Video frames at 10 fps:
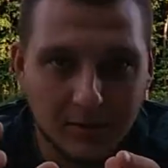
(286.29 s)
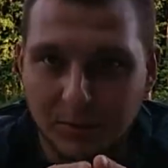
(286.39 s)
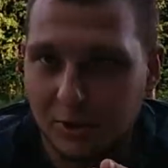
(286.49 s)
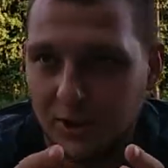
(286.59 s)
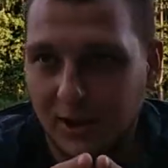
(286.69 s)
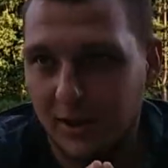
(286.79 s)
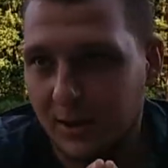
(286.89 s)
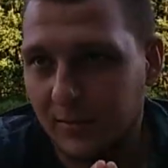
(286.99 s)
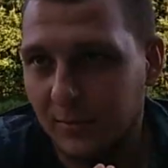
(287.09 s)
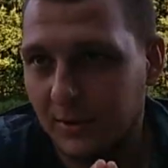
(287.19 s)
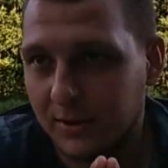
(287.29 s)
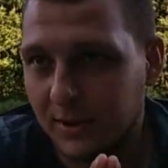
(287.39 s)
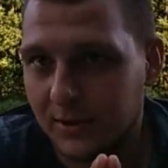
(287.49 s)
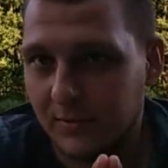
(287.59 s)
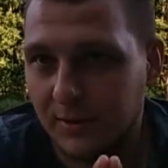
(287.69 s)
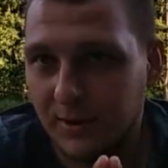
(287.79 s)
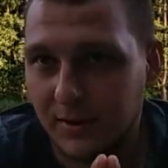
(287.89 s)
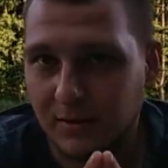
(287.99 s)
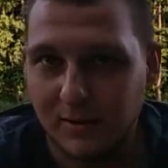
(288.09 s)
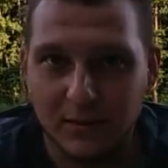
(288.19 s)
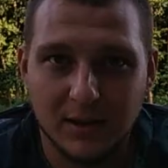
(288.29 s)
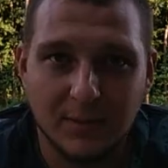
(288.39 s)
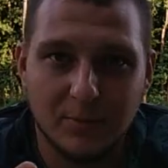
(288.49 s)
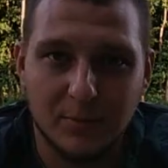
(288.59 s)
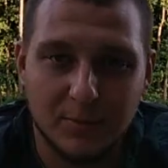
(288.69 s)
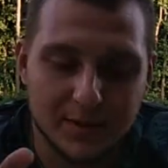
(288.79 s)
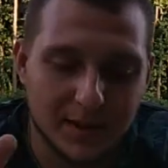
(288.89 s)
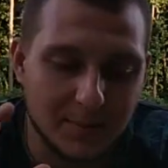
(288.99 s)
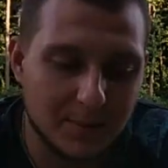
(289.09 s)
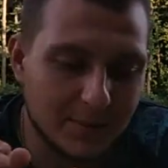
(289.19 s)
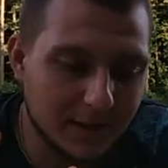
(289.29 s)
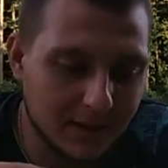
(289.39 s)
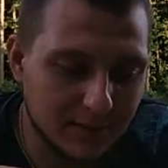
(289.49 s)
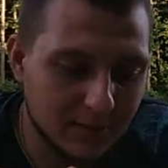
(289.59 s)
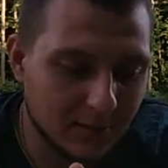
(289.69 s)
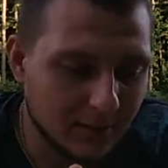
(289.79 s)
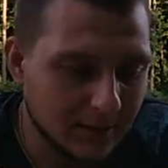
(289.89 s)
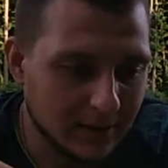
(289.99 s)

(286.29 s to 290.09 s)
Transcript: тоже дело не будет, скажем так, э, она будет быстро обивать его,